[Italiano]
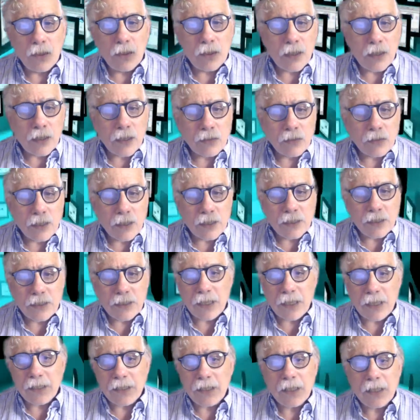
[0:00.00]

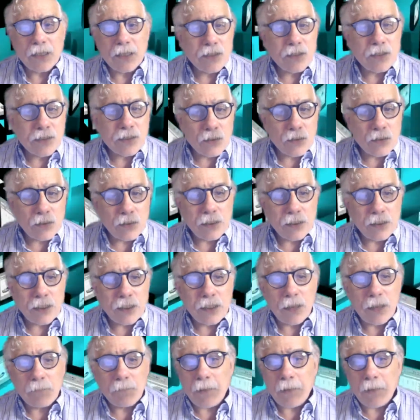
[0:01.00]
irregolarità nella gestione degli